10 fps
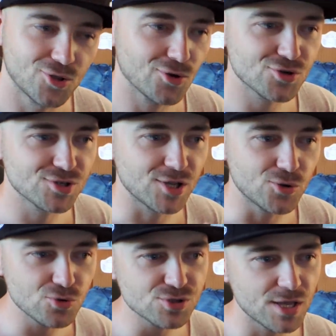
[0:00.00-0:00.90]
to, że
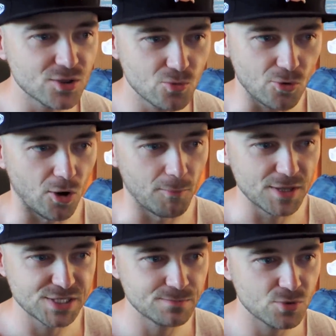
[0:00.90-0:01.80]
już za niedługo
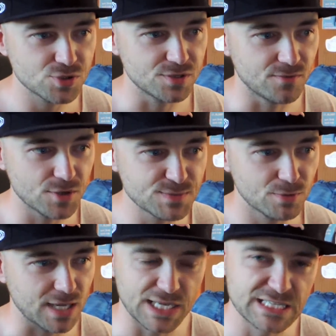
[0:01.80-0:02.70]
będzie możliwość
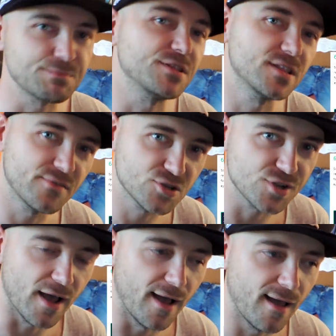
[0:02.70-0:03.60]
spotkania Spindy w
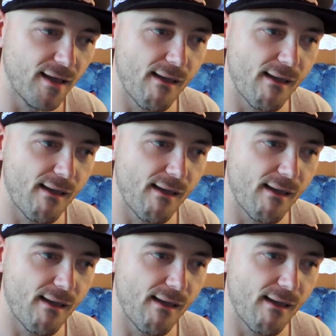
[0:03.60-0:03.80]
grze.